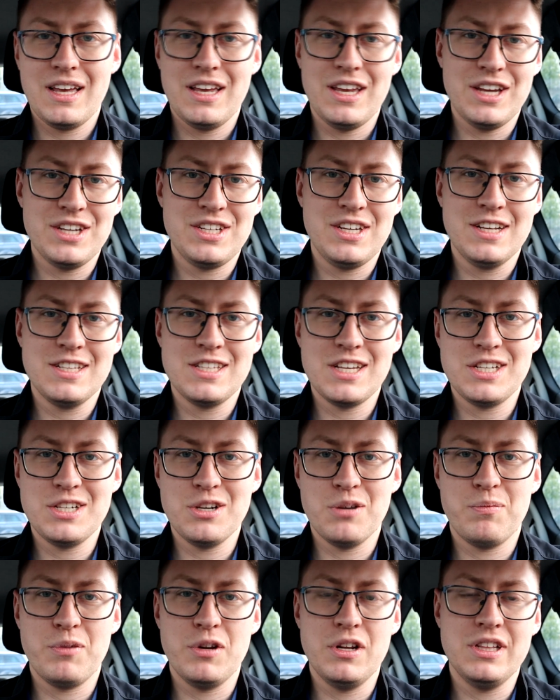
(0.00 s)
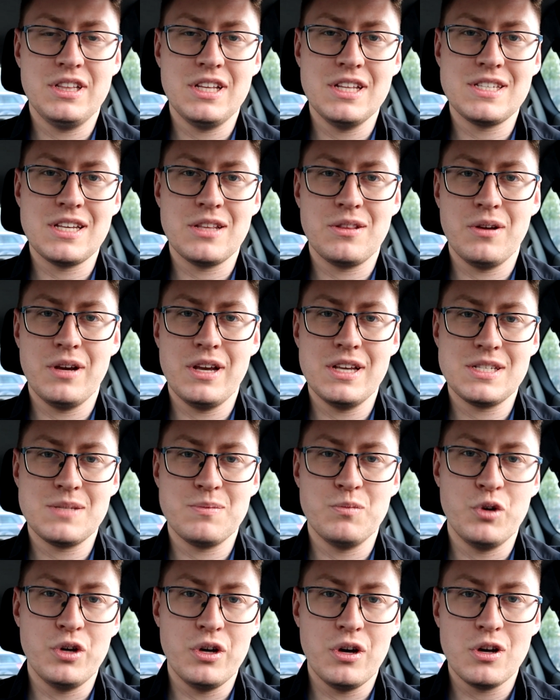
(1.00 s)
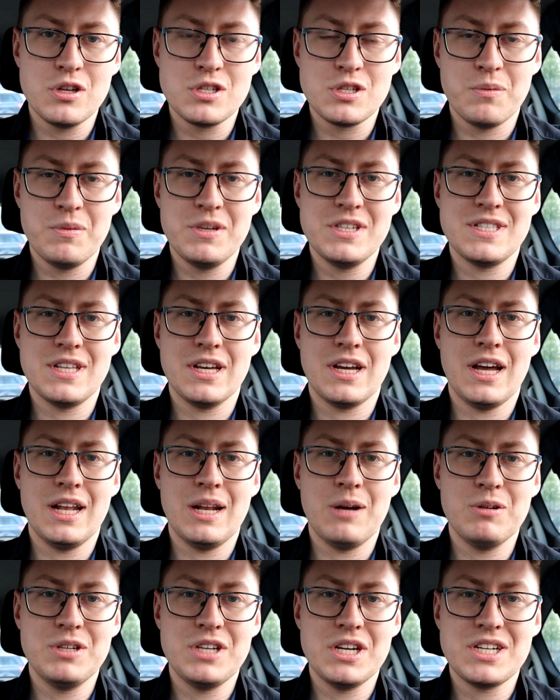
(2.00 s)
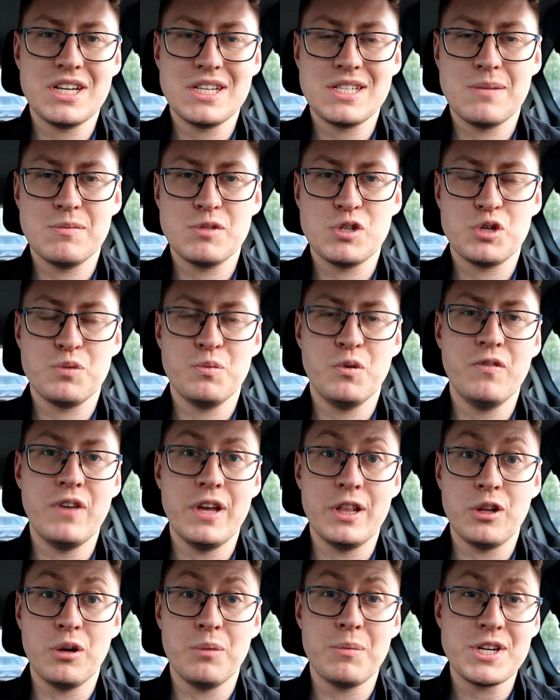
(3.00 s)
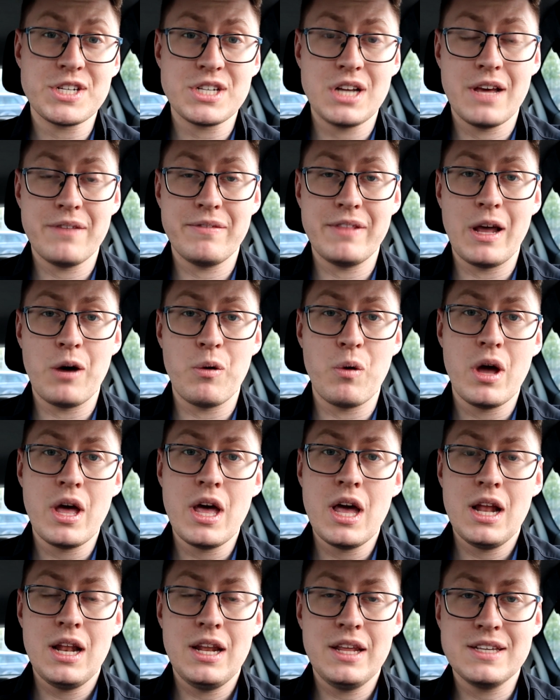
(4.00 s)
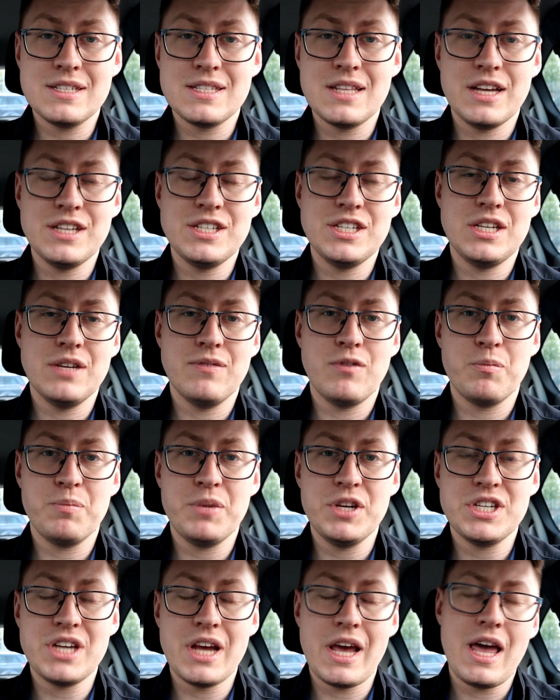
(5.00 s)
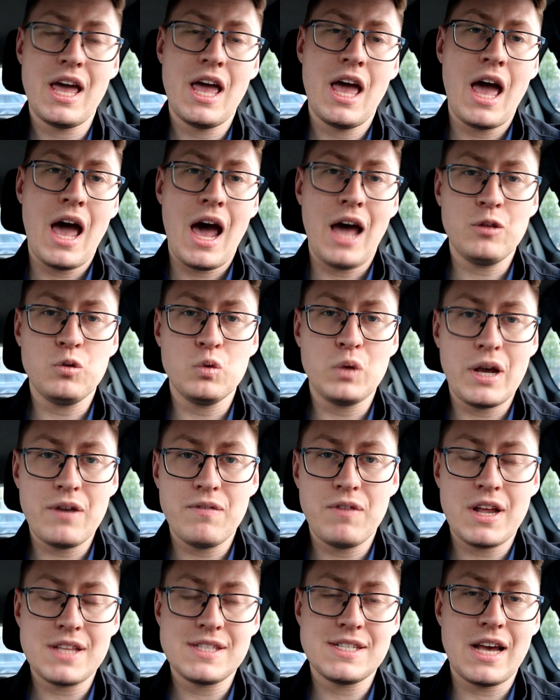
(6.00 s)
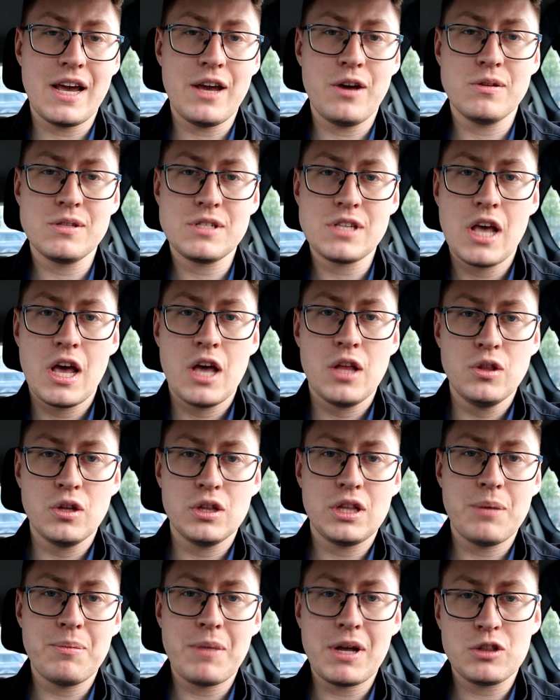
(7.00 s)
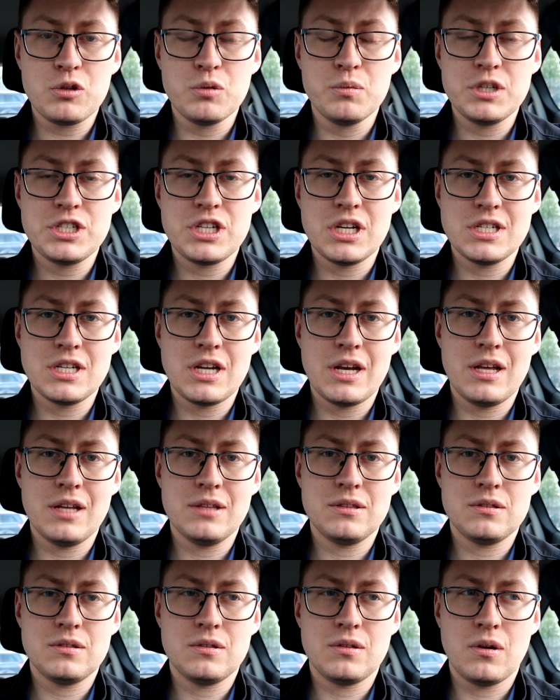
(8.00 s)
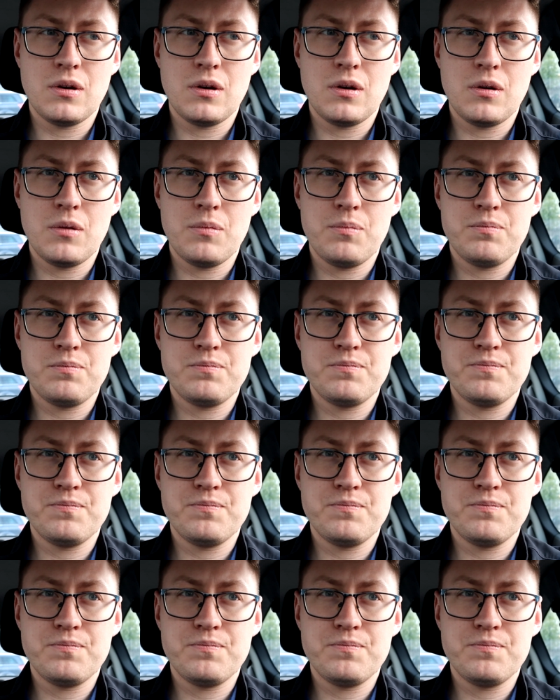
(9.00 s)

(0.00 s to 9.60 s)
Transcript: Jeśli chcecie o polityce, to jest mój osobisty kanał, gdzie czasem coś mówię. Tomasz Lewnał, link znajdziecie w opisie. A tutaj wracając do tematu, myślę, że to,